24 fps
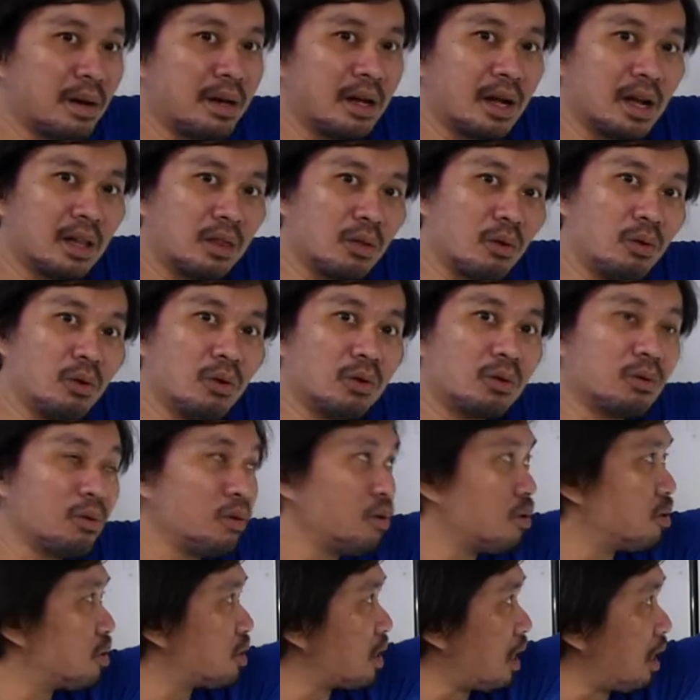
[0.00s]
ba,
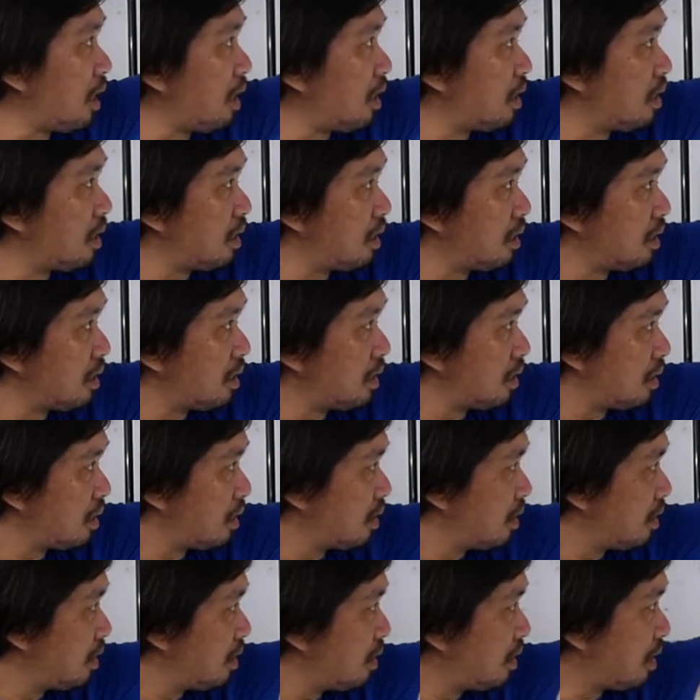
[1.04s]
nagatulo-tulo siya.
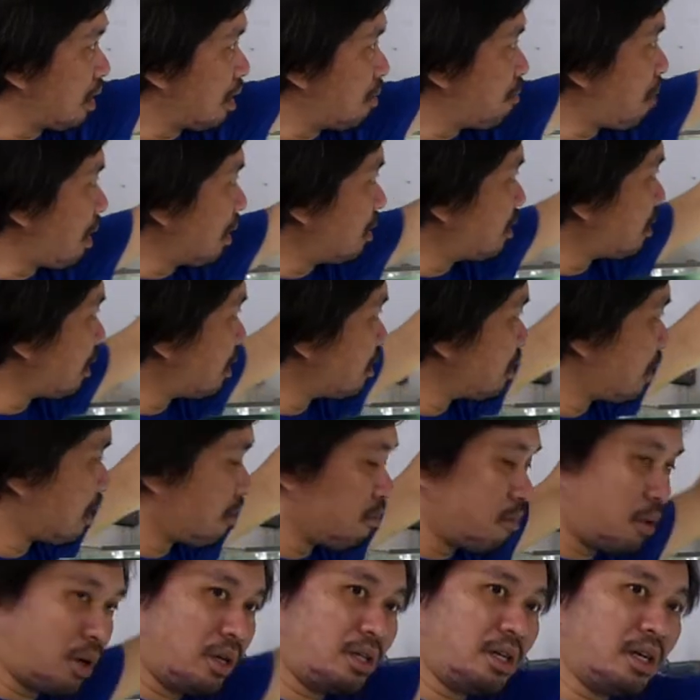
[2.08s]
Nagabagsak siya.
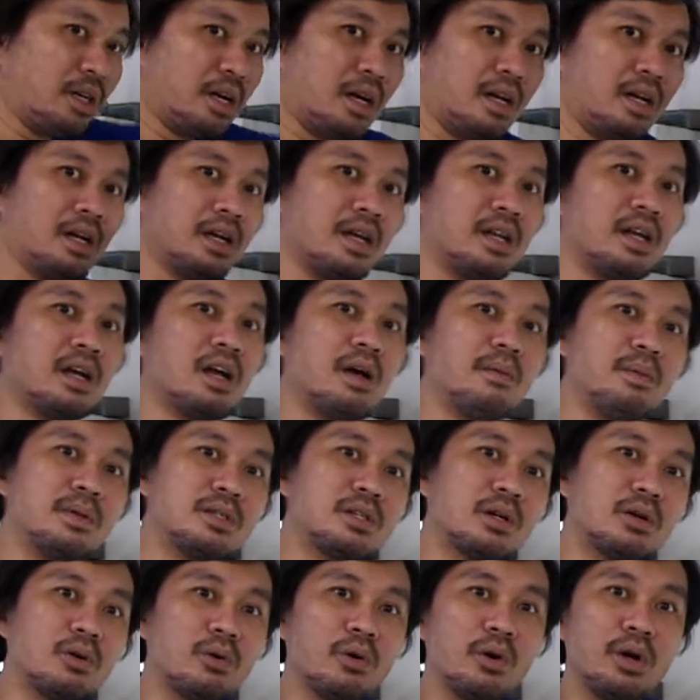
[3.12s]
Mura siya ka nang ginagamit
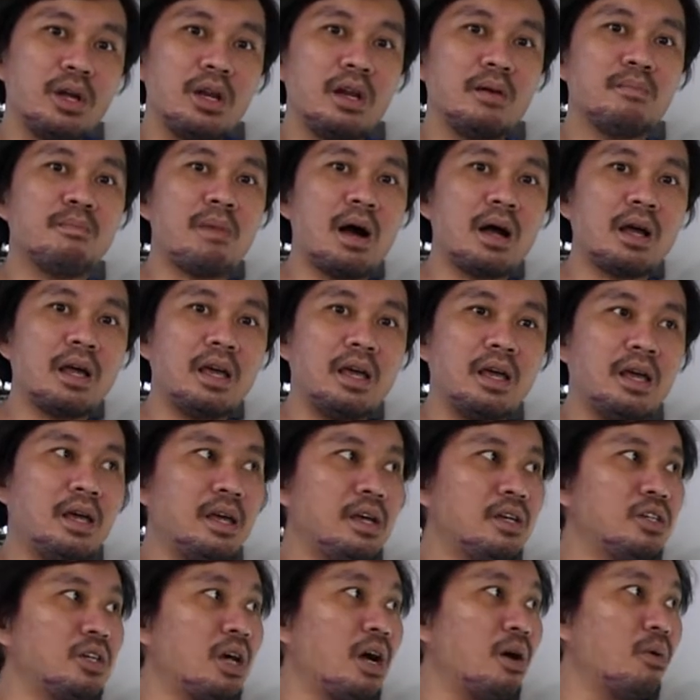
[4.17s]
sa point na
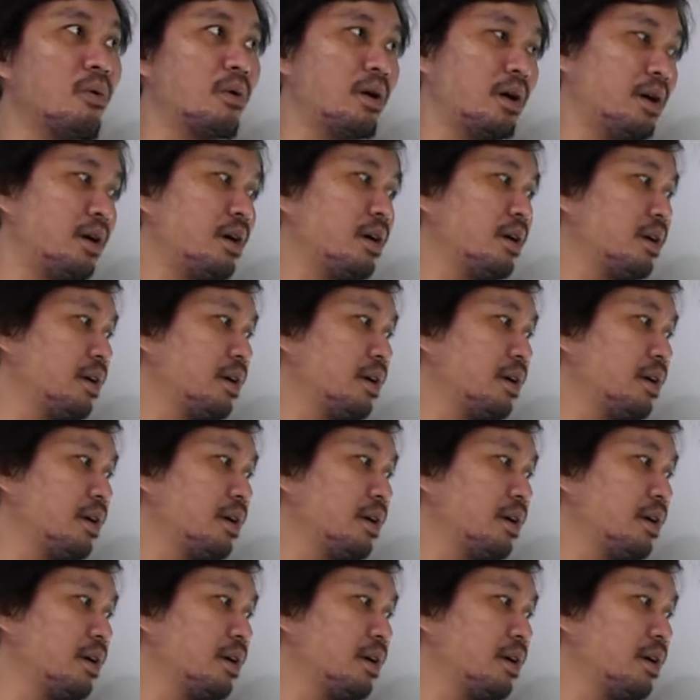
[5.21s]
baki shower.